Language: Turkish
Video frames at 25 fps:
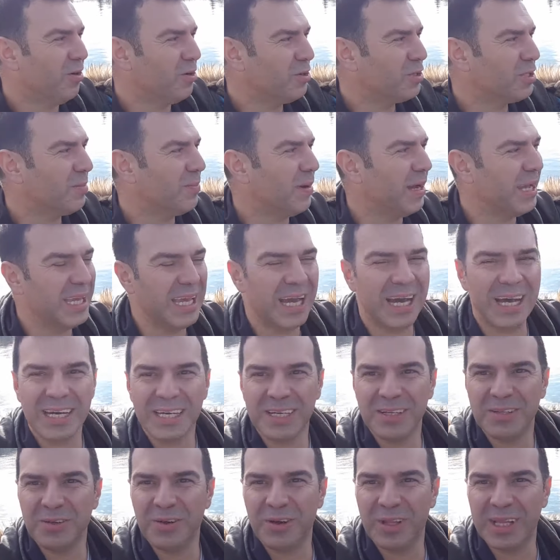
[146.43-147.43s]
o zaman
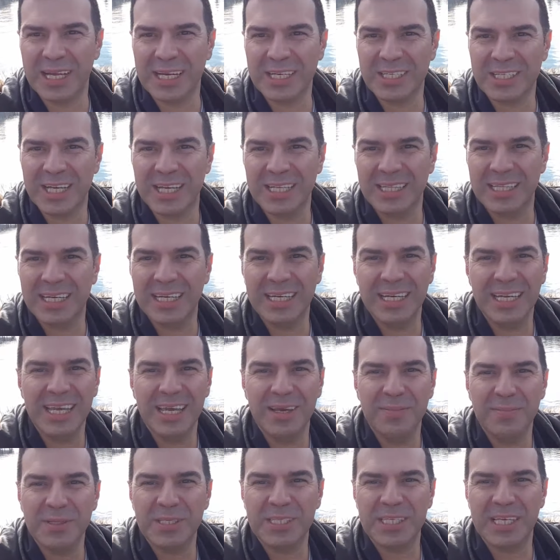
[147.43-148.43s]
yargılıyorlar canlar.
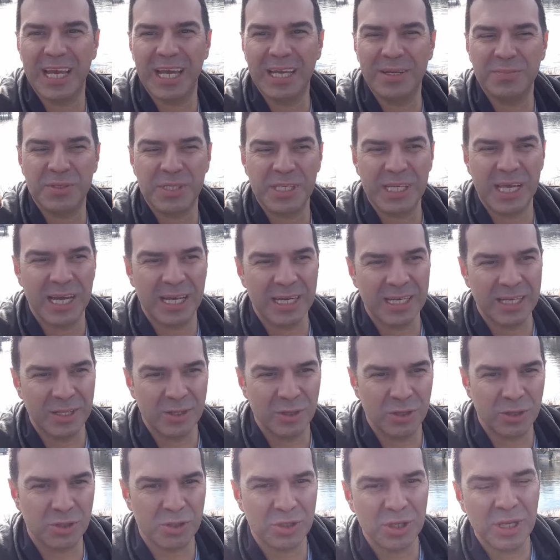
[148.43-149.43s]
Niye biz kendimizi
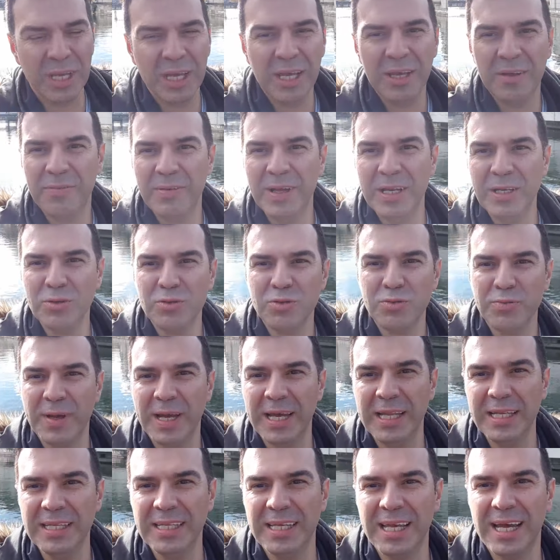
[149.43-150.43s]
yargılıyoruz? Ve
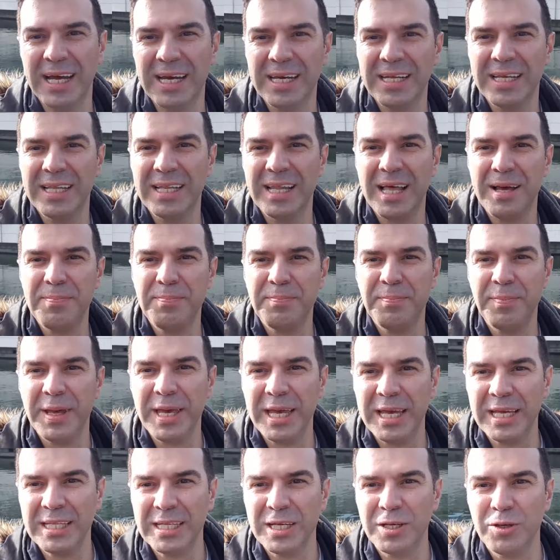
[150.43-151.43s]
lütfen
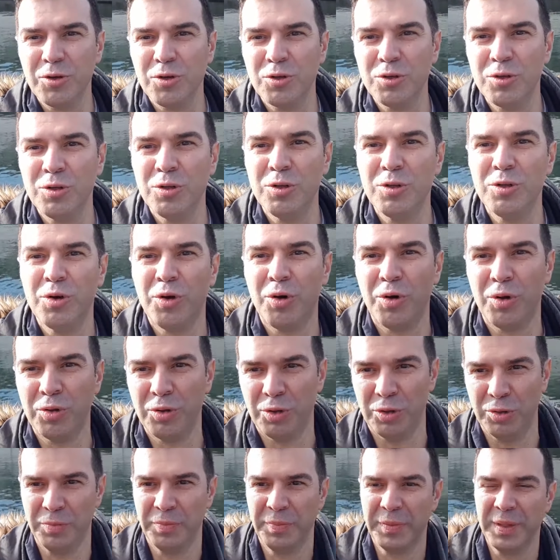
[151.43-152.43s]
yargılanmaya da gönüllü
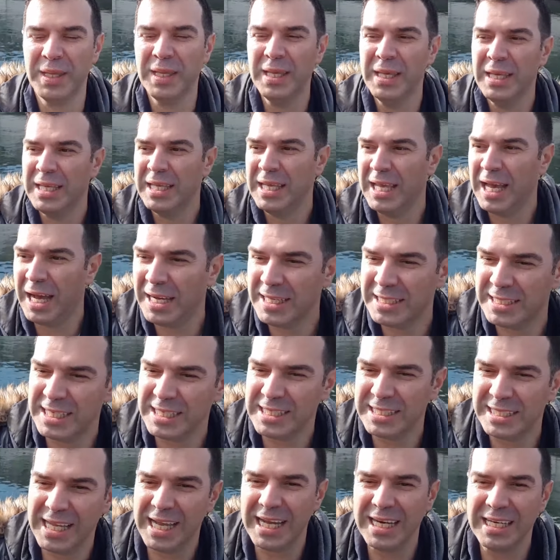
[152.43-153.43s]
olun. Ya
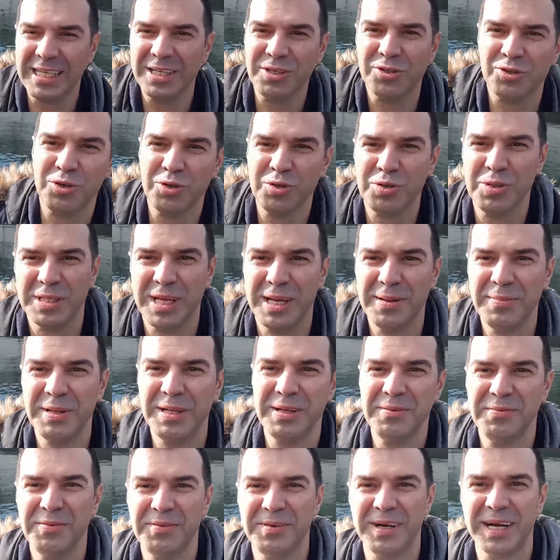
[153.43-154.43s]
Akses der ki çok güzel bir
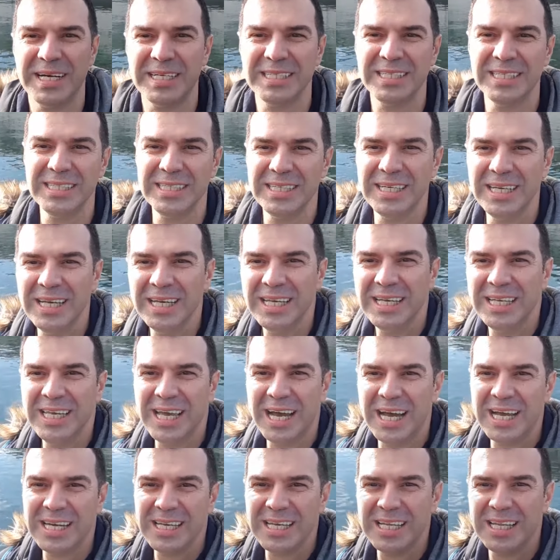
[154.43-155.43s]
lafı vardır.
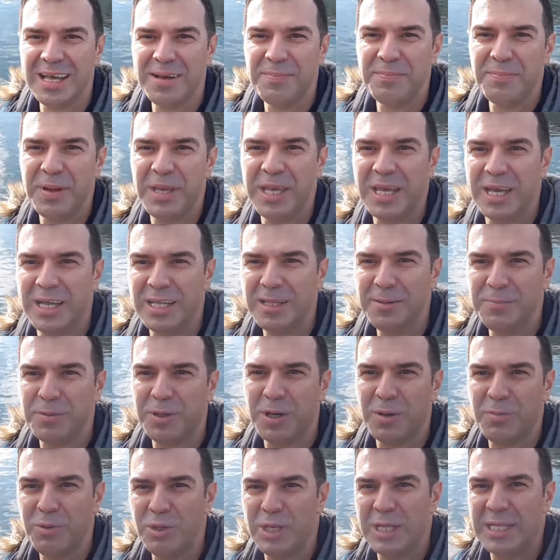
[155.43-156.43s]
Yargılanmayı alıp
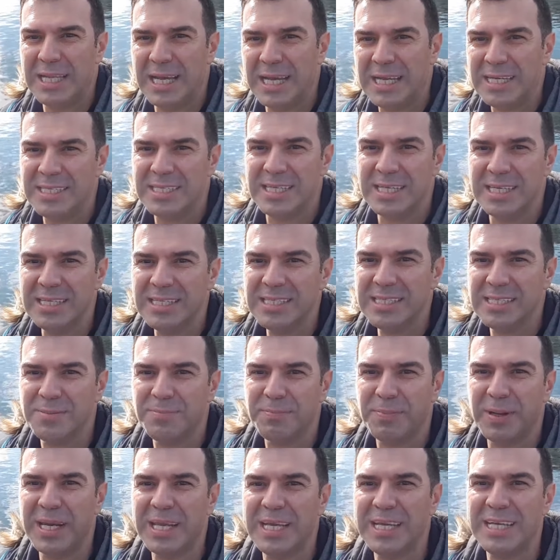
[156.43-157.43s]
kabul ederseniz
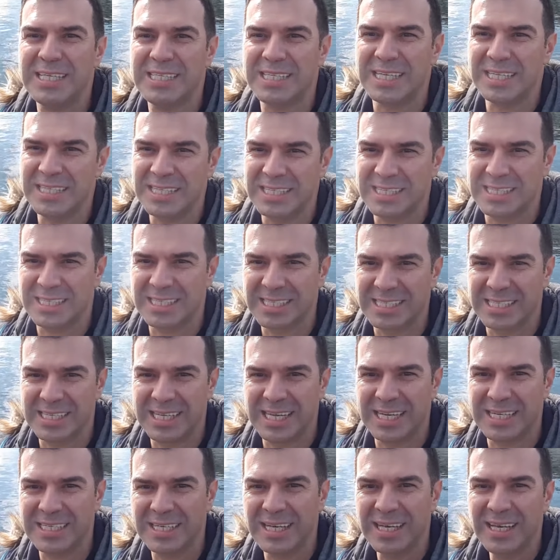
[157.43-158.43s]
para kazanırsınız
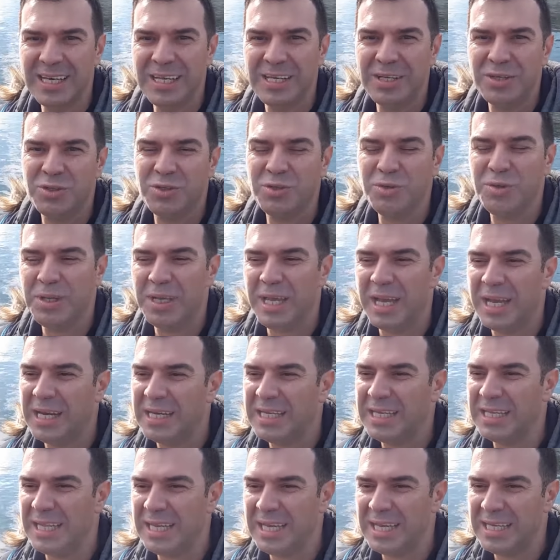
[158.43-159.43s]
der. Çünkü
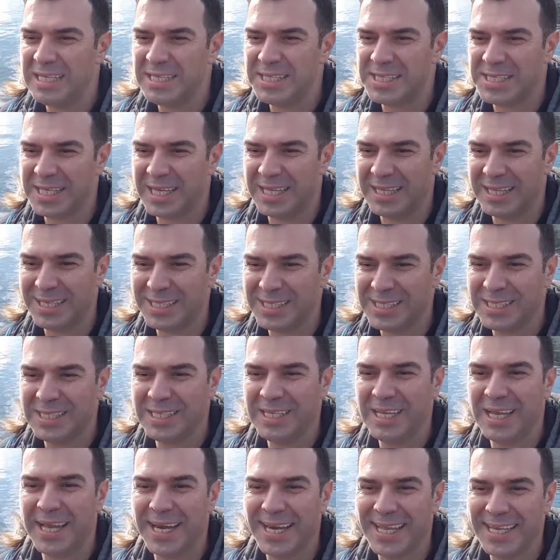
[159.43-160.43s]
yargılayan insanlar,
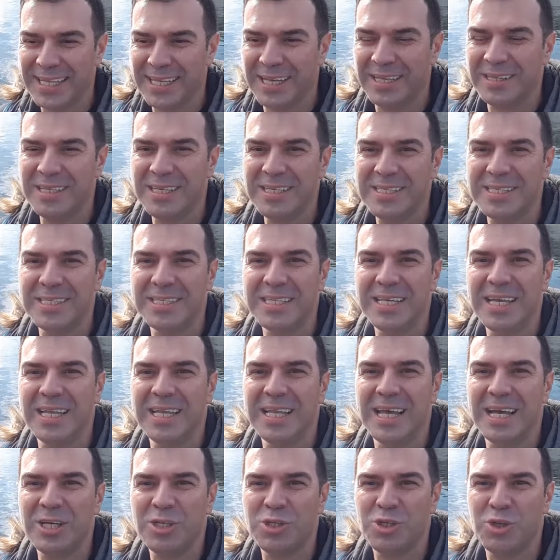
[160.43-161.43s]
sizi yargılayanlar size
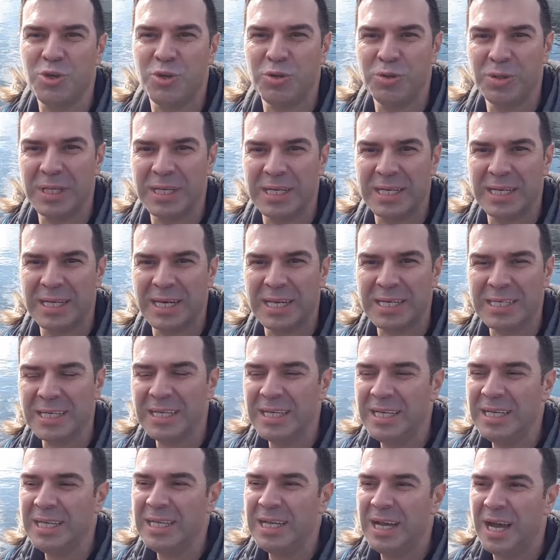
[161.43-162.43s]
enerji gönderirler.
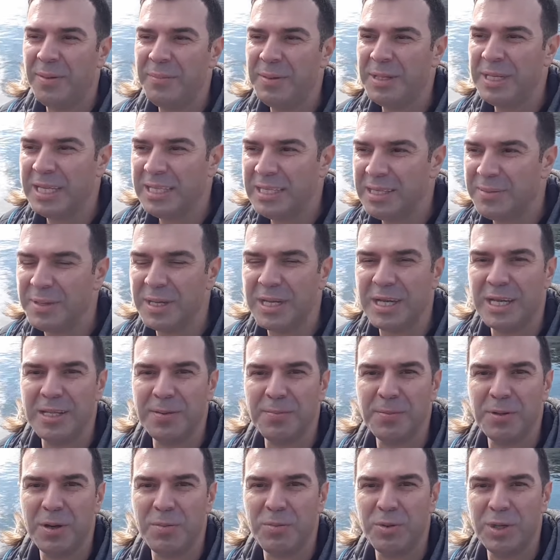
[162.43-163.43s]
Ama ne demek
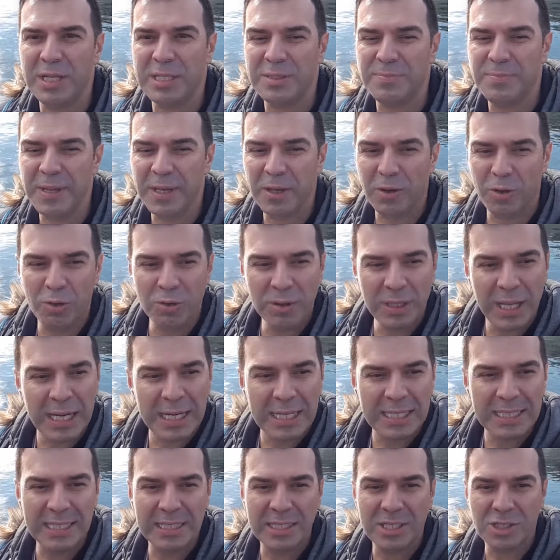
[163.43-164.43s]
alıp kabul etmek?
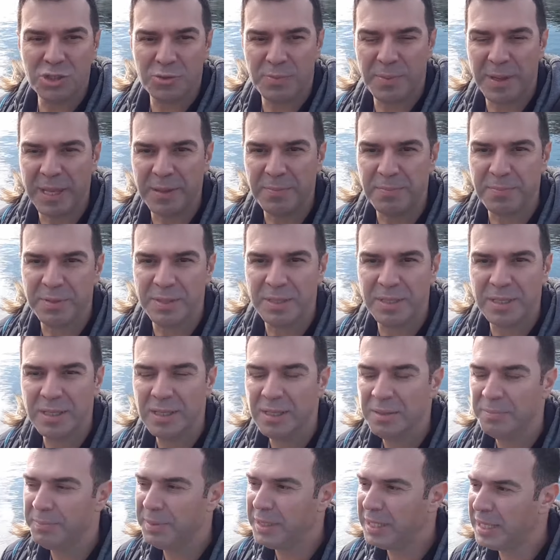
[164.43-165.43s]
Onlarla didişmeyip
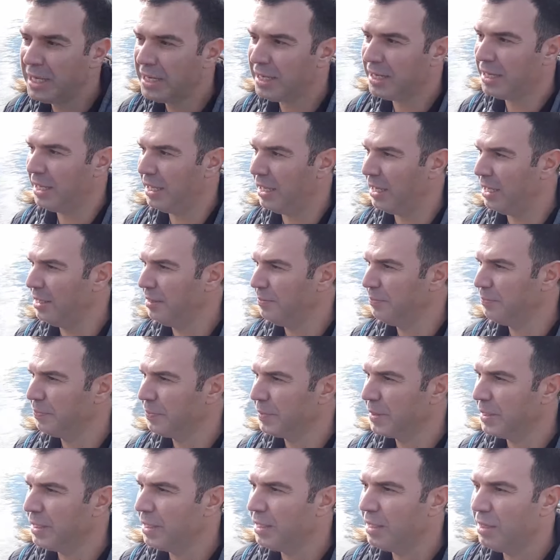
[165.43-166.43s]
bir dakika ya.
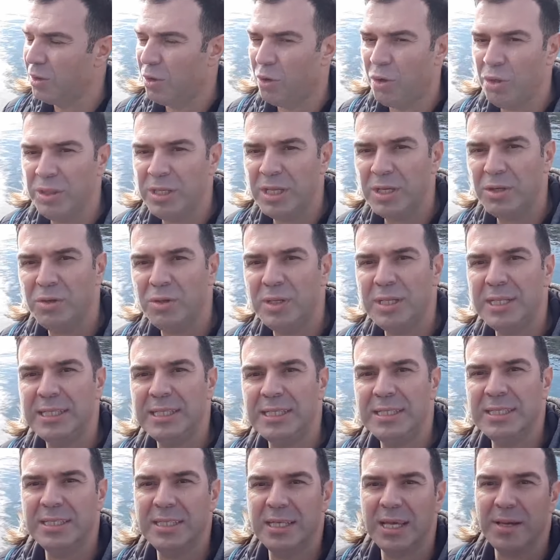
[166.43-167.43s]
Onlar öyle
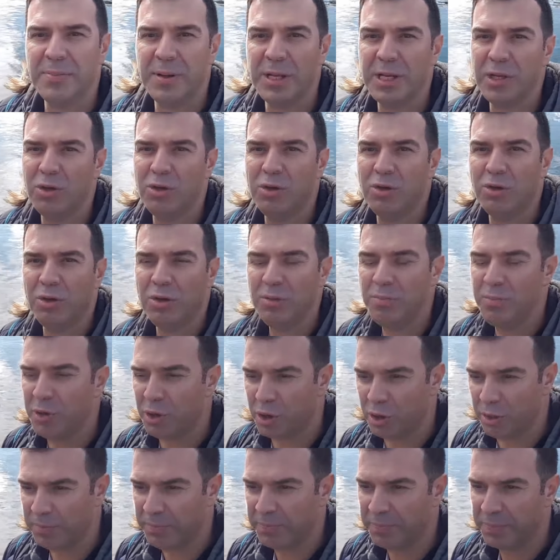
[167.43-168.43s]
dedi diye ben öyle
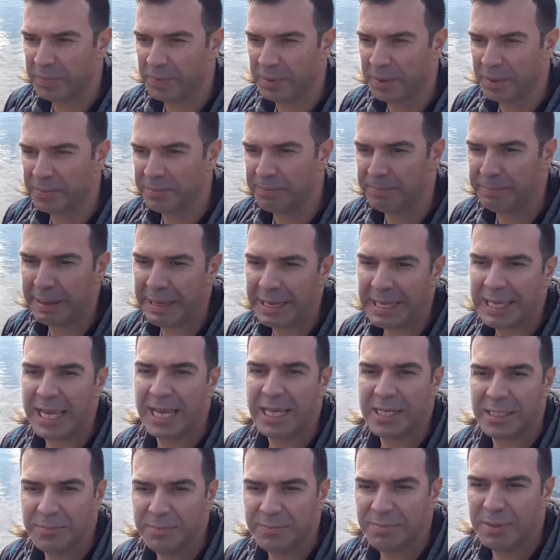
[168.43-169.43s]
olmuyorum. Ben
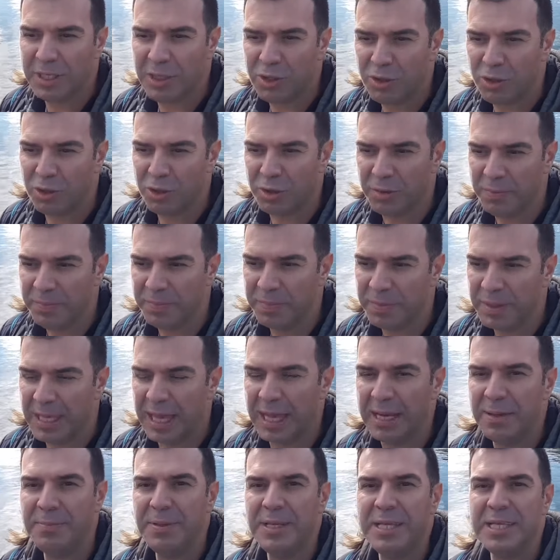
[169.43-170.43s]
kendimi biliyorum.
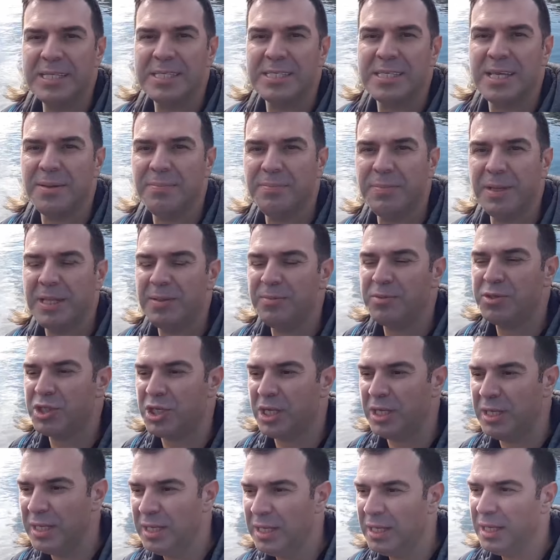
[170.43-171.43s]
Yani bir insan benim
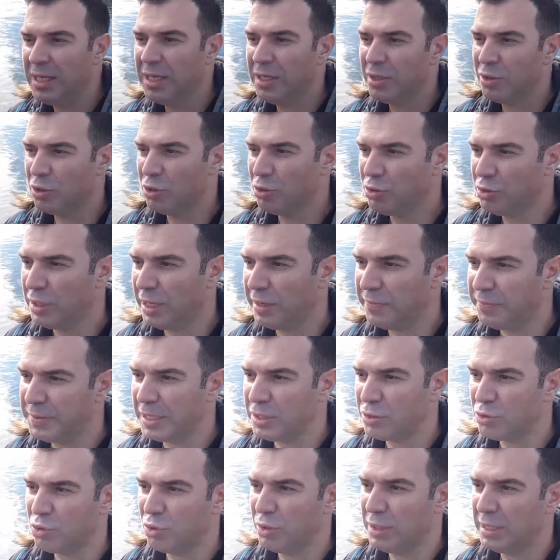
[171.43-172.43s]
için kötü
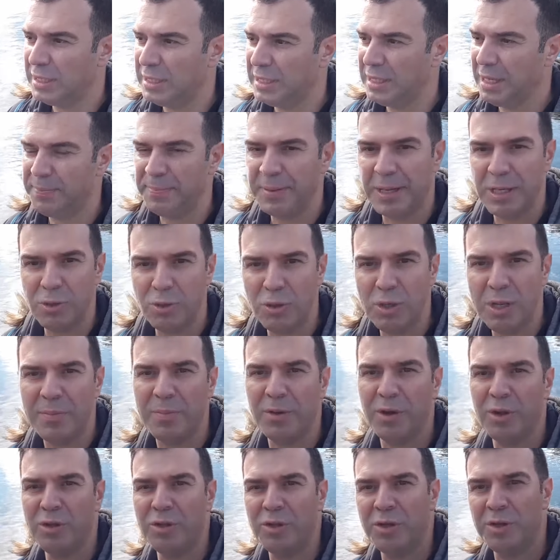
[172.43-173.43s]
laflar söyledi diye ben öyle
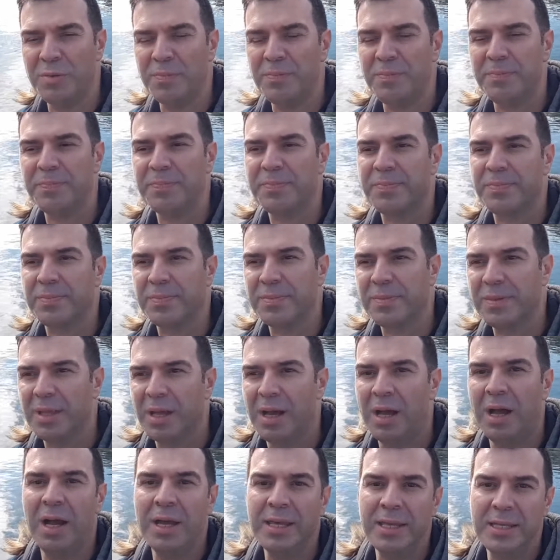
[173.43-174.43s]
mi oluyorum?
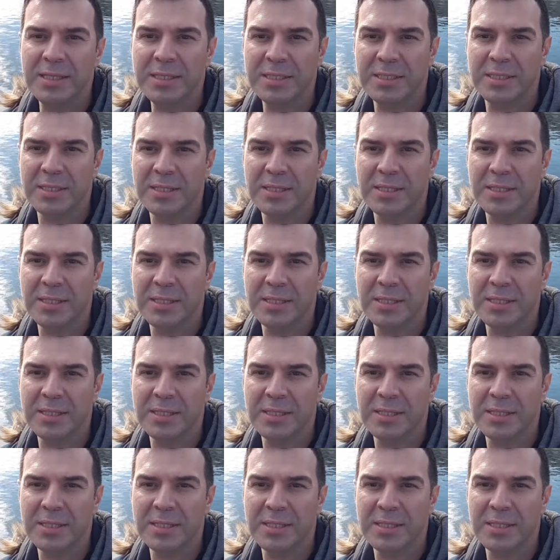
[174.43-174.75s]
Hayır.